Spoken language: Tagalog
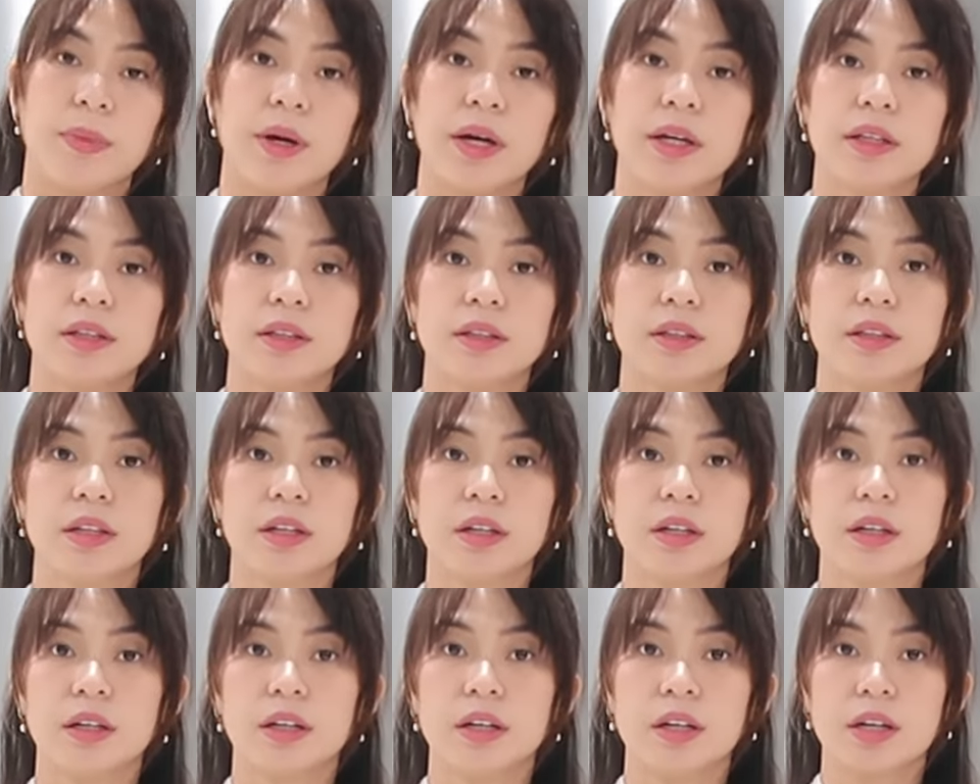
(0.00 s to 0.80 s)
But
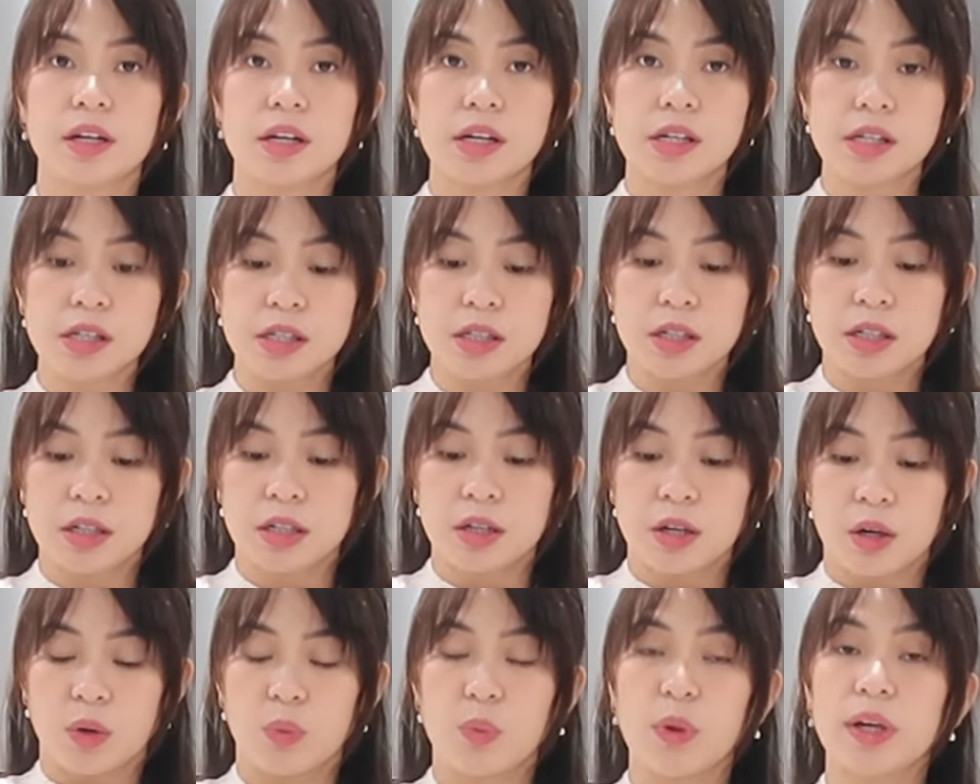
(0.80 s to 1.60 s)
the
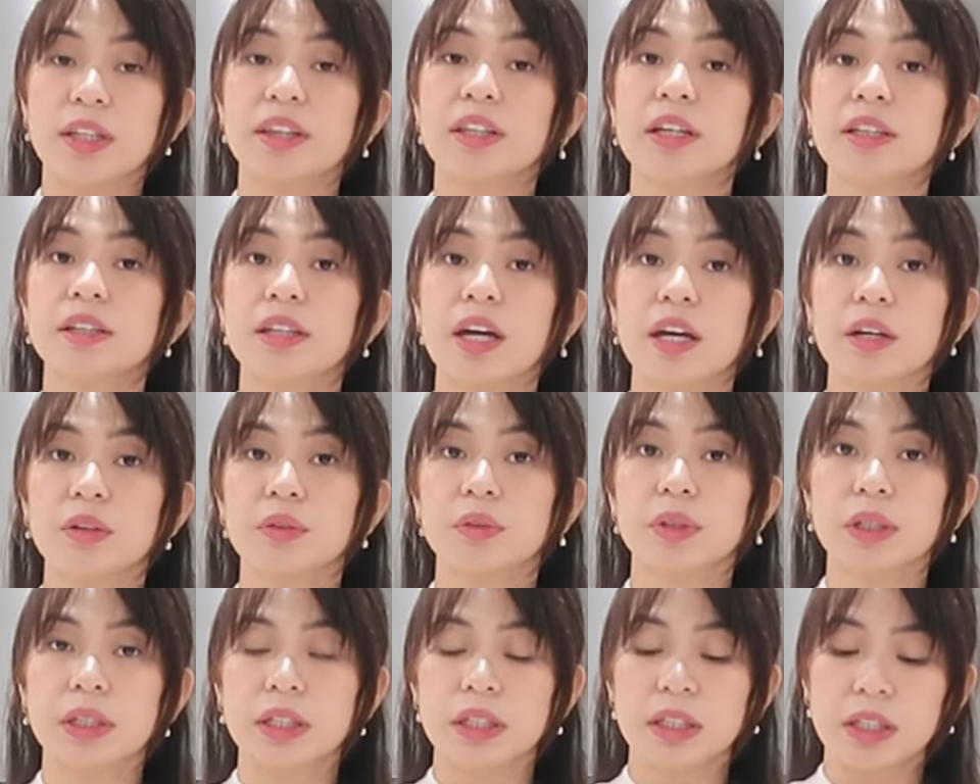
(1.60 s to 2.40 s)
one that
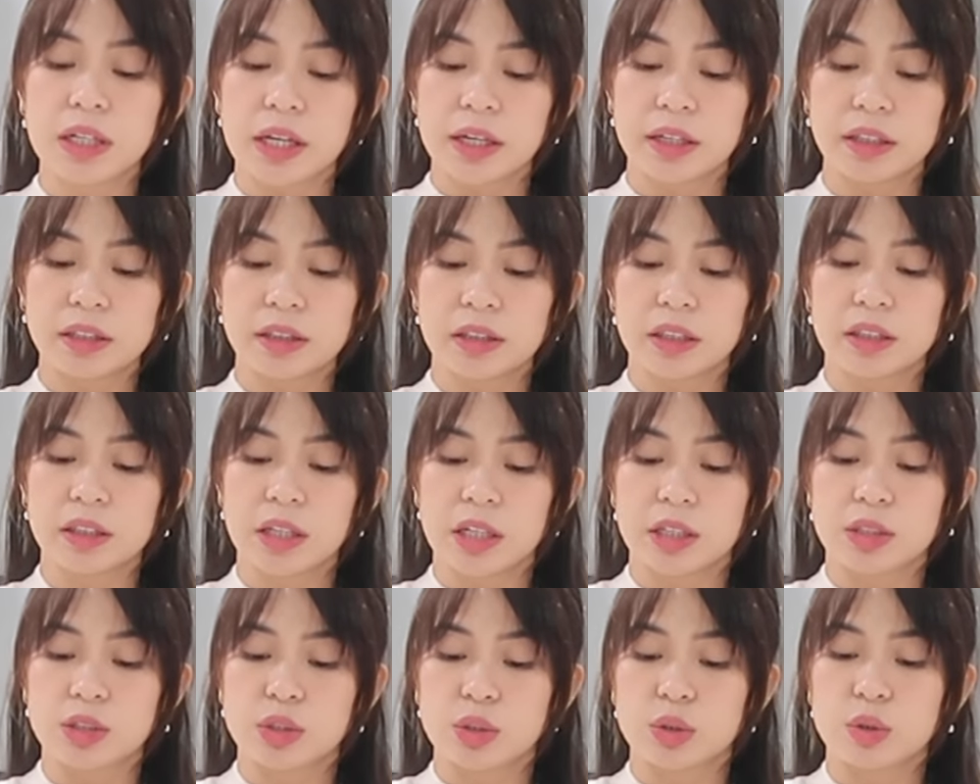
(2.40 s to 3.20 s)
I really like na
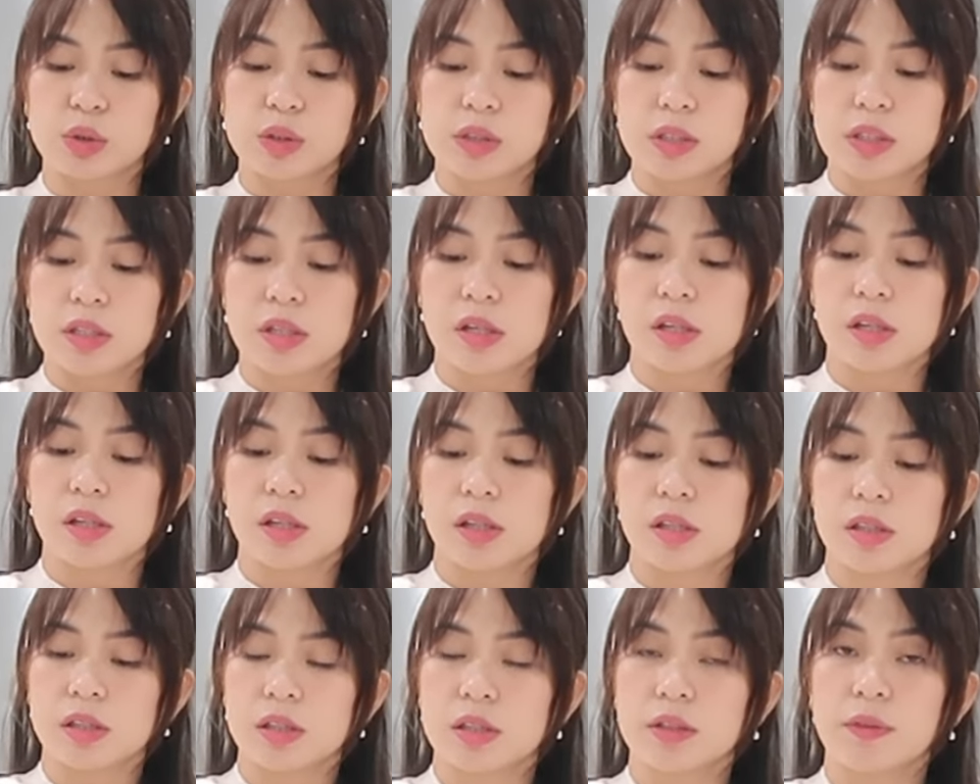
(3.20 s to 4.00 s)
nachos
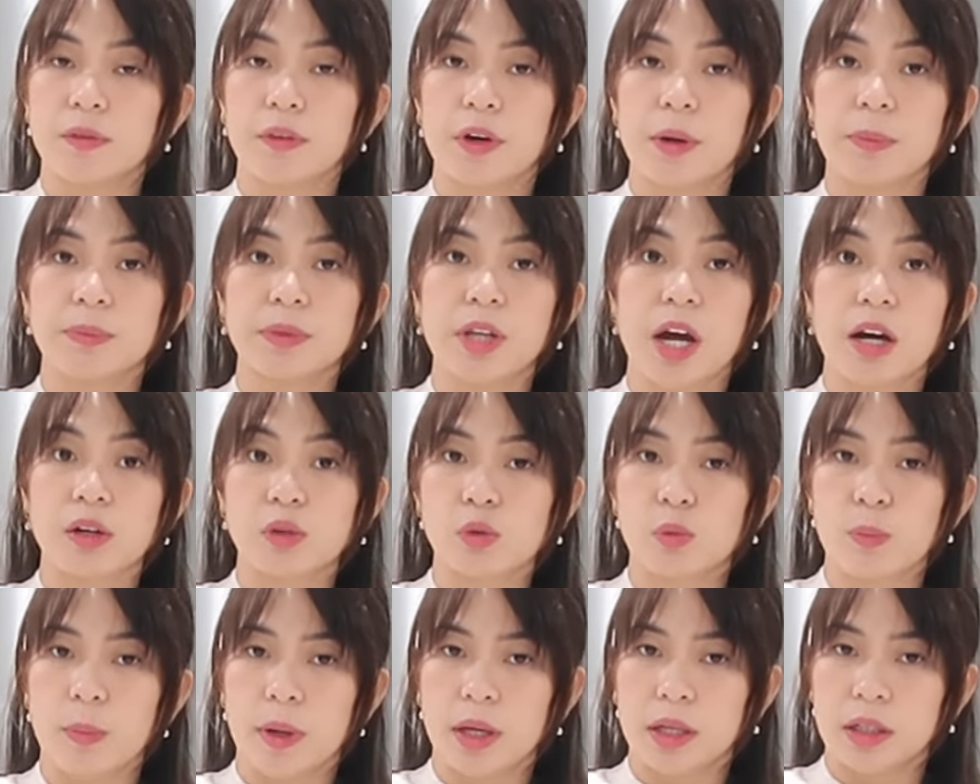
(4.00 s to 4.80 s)
is from
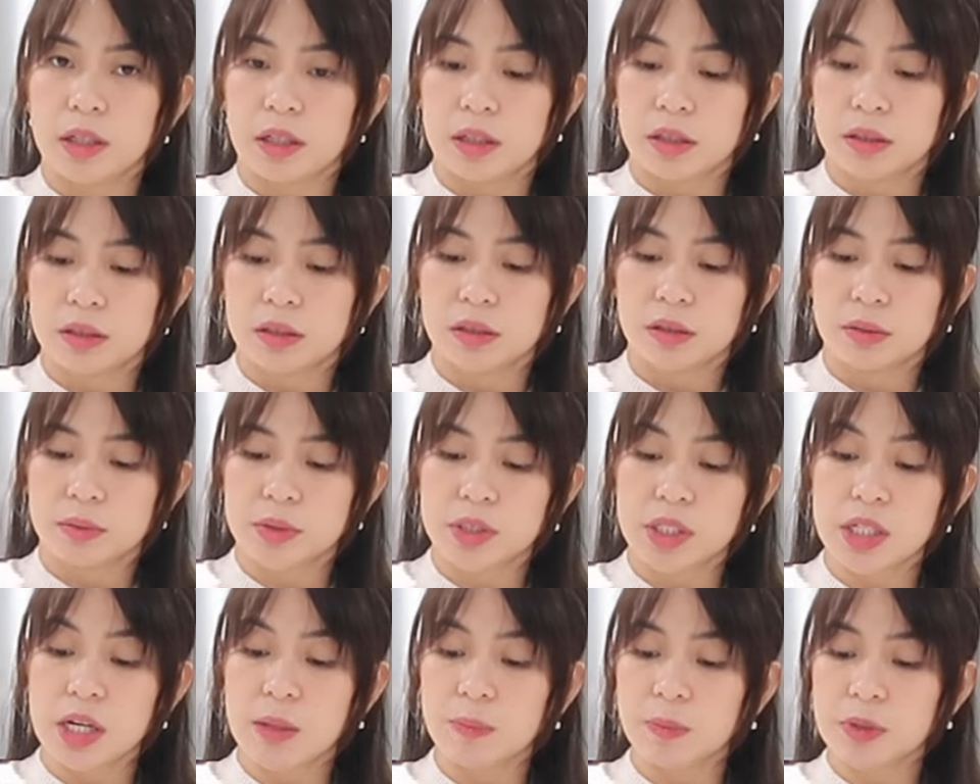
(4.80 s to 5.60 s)
Taco Bell.
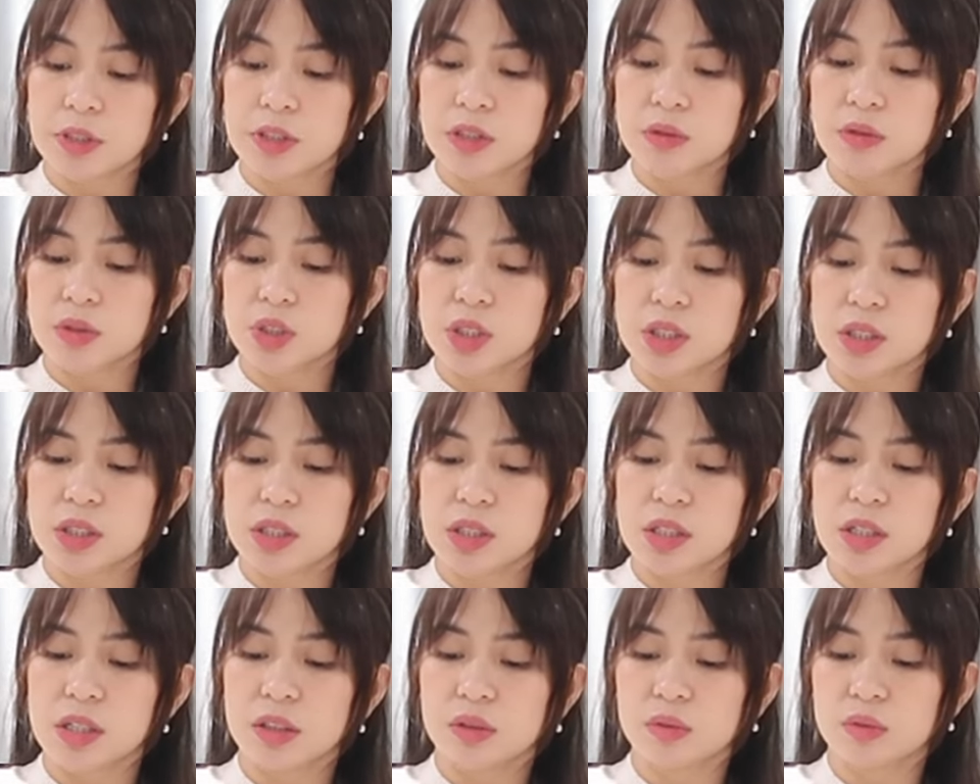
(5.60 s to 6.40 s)
Sarap kasi yung
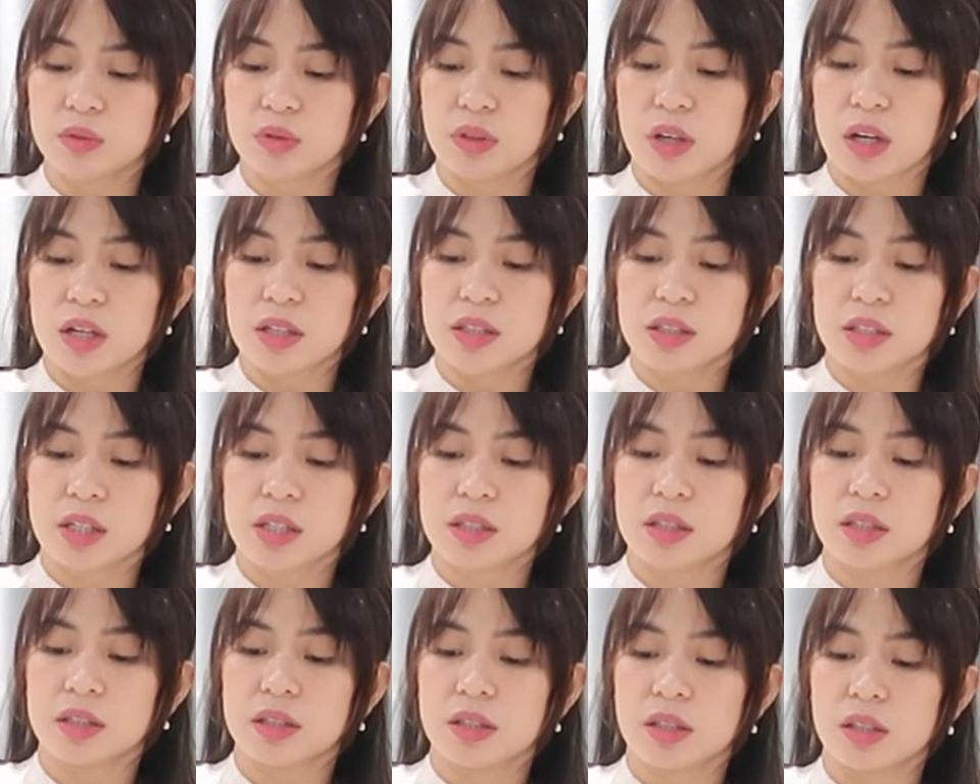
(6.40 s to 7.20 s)
cheese nila dun, guys,
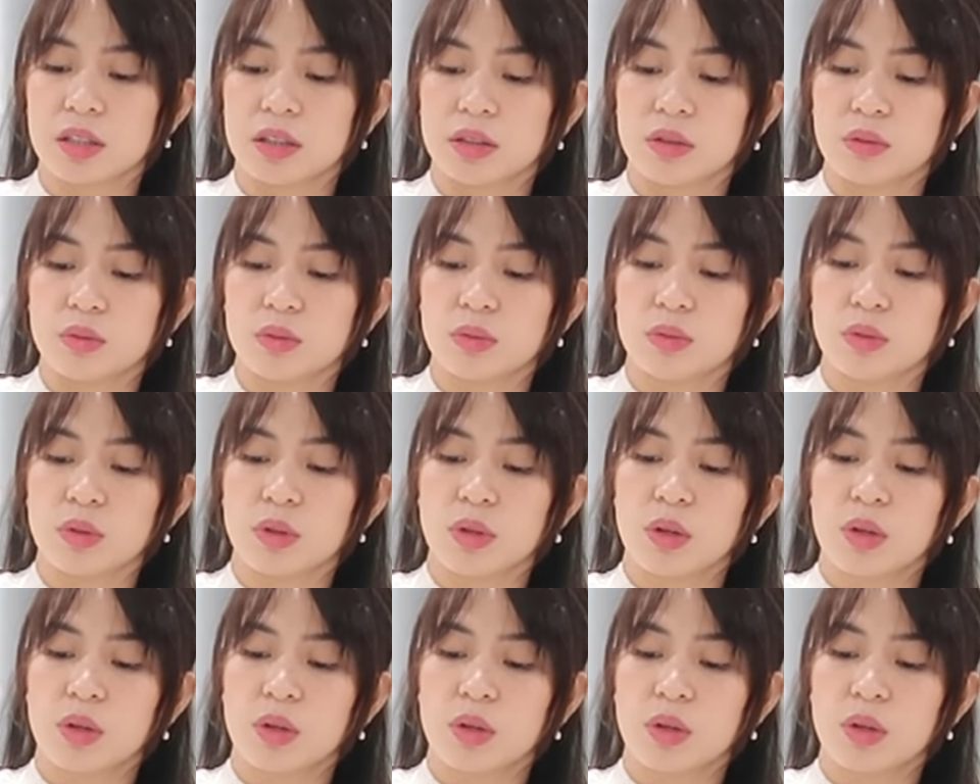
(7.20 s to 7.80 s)
kaysa dito.